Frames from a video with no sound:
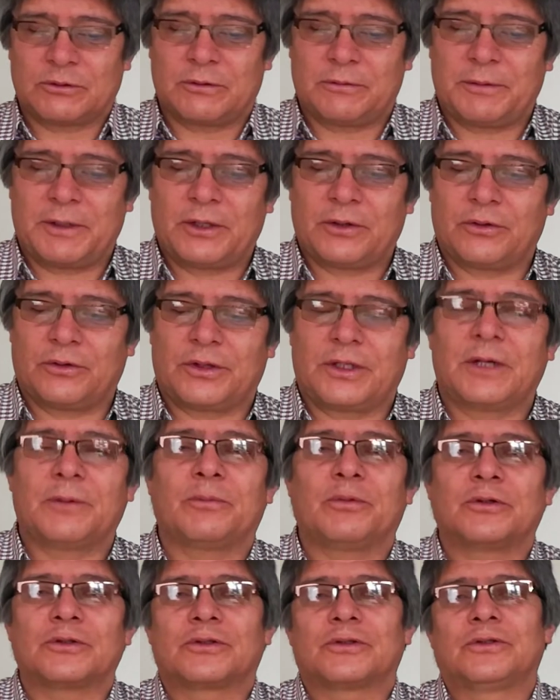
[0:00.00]
viviendo
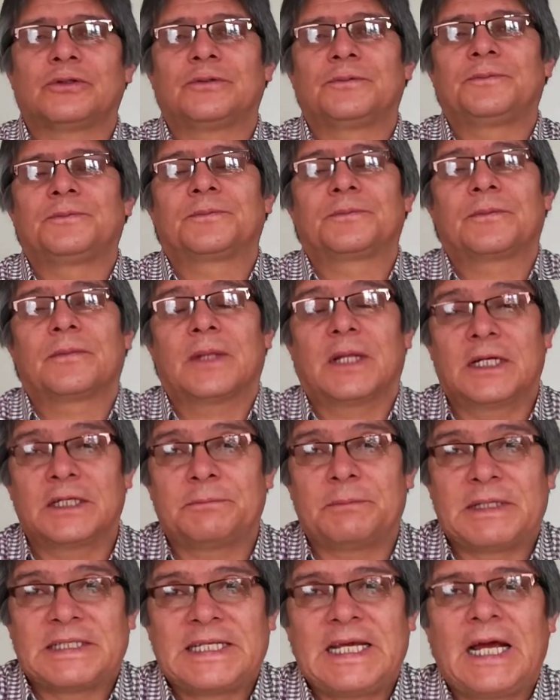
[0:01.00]
tiempos
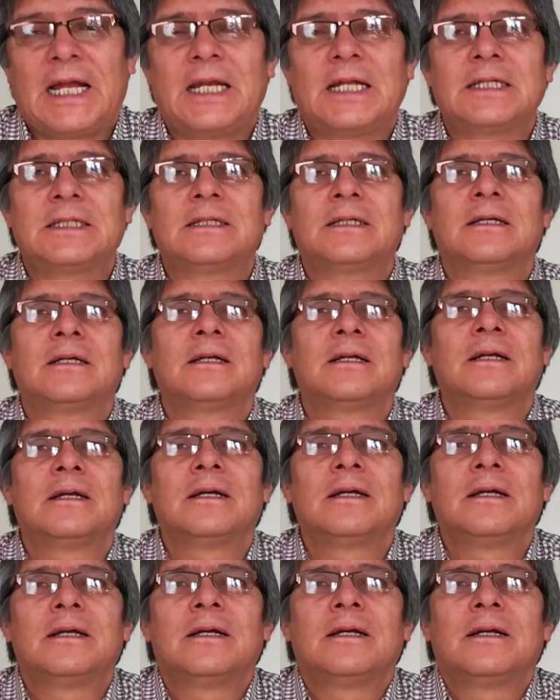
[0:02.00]
especiales
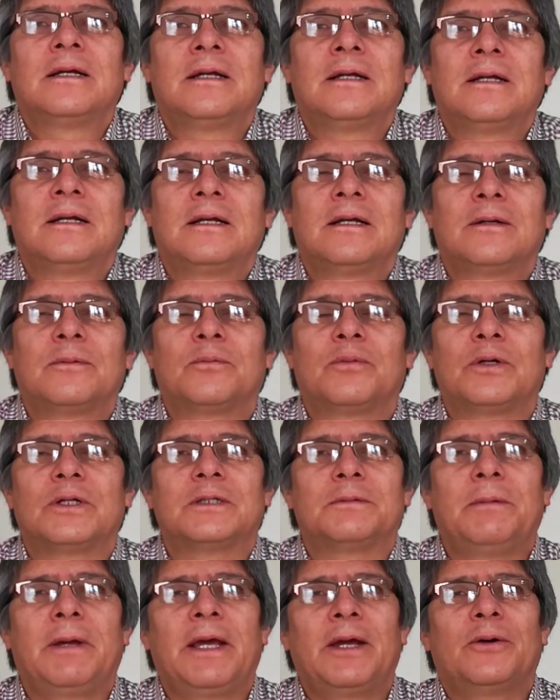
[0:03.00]
pues
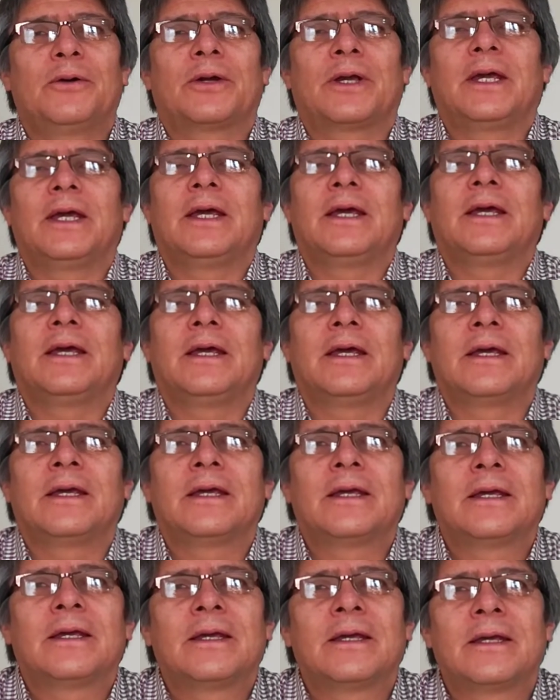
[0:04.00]
veo que
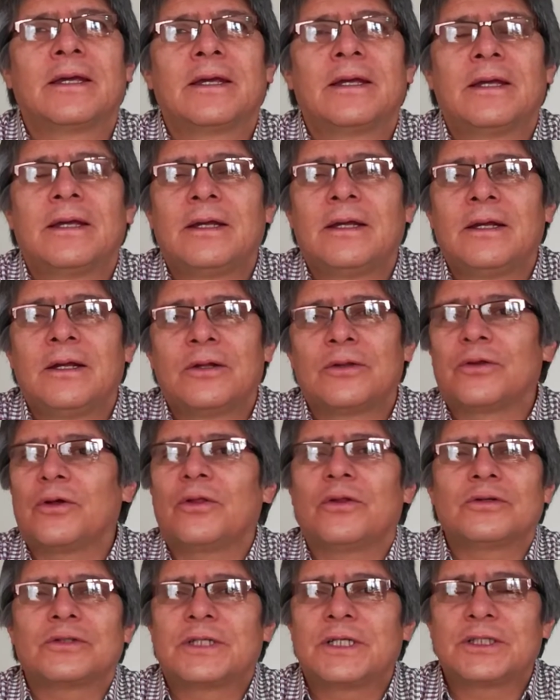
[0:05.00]

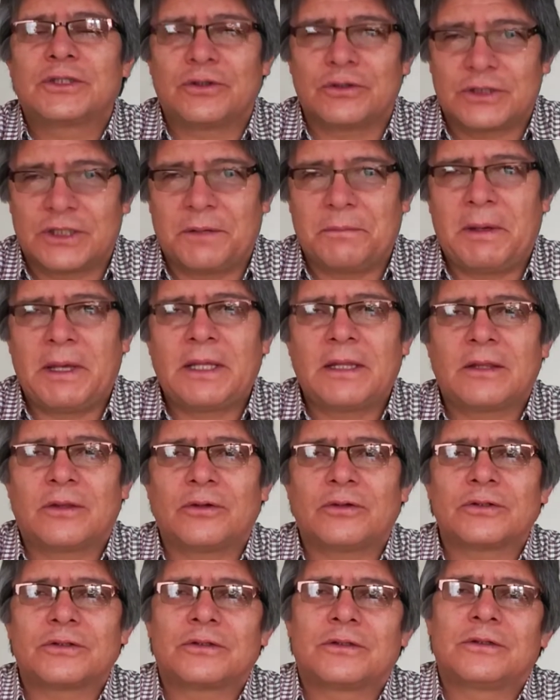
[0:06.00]
todos estos
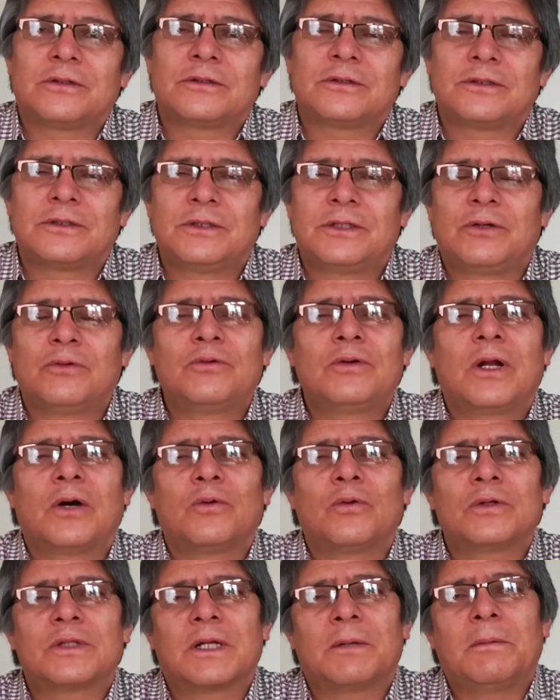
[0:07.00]
eventos de una u
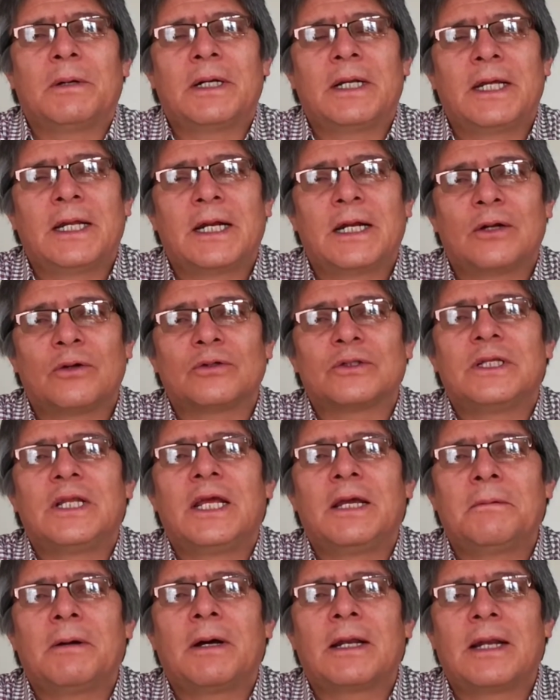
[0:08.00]
otra manera nos
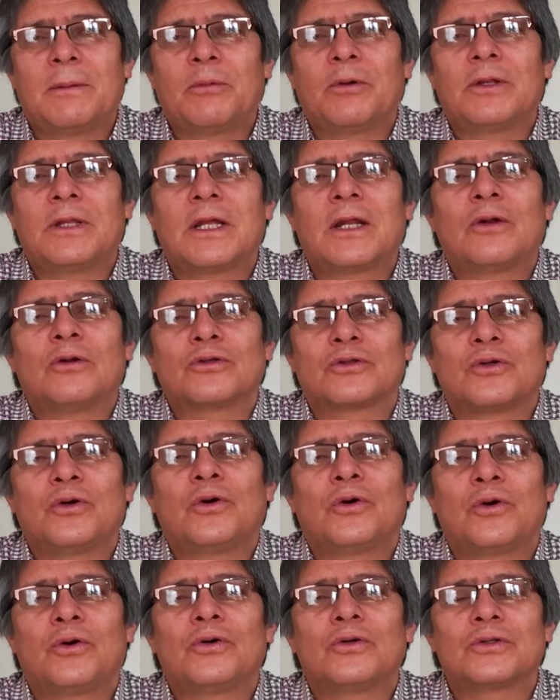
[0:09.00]
llevan a poner los
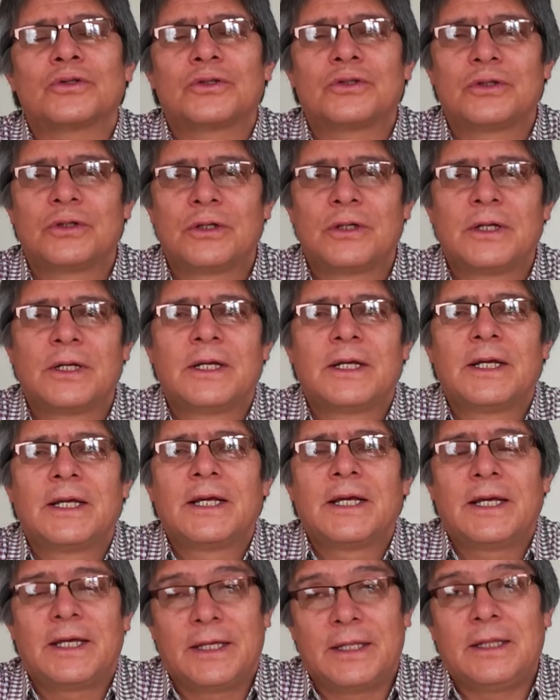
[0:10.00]
ojos
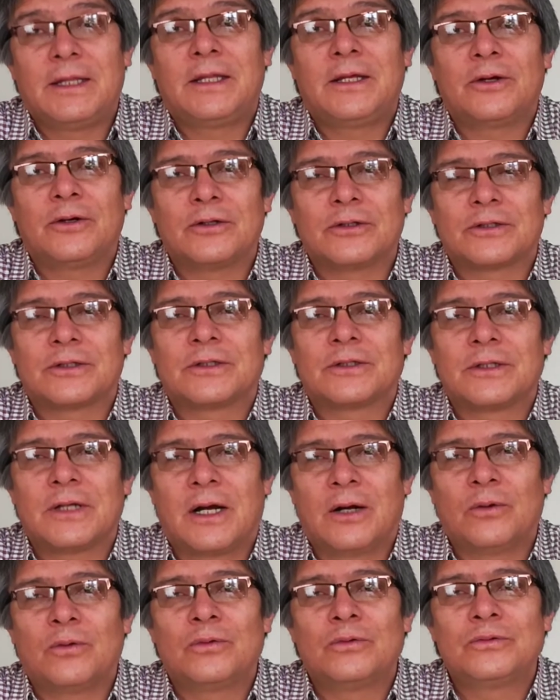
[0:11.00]
en Dios,
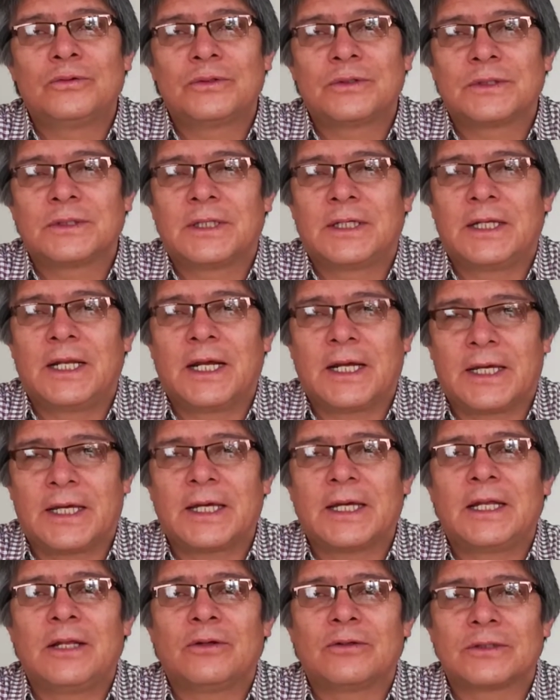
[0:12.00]
aún en
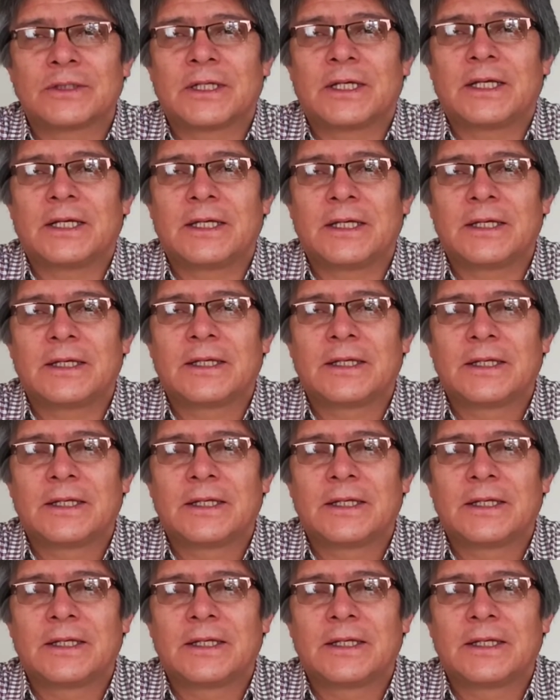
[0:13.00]
aquellos que